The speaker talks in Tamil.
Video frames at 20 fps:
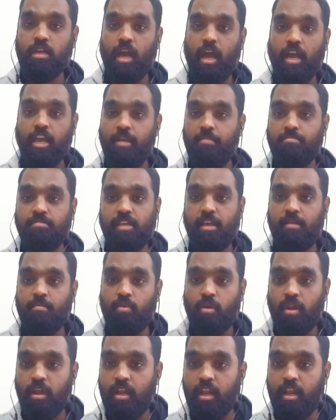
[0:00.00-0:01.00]
அகிம்சை
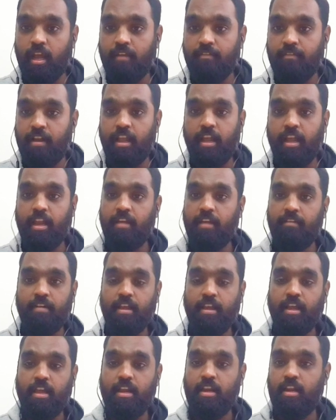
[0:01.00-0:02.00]
முறையில வெள்ளையனை
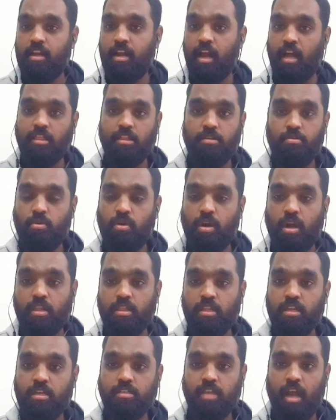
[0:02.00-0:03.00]
வெளியேறுன்னு காந்தி
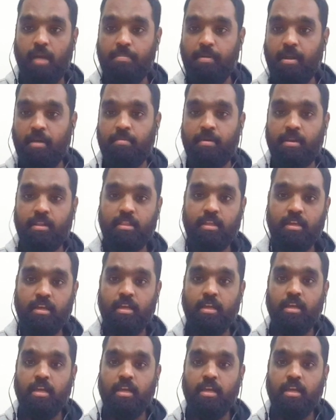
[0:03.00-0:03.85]
உட்கார்ந்து சாப்பிடாம இருந்து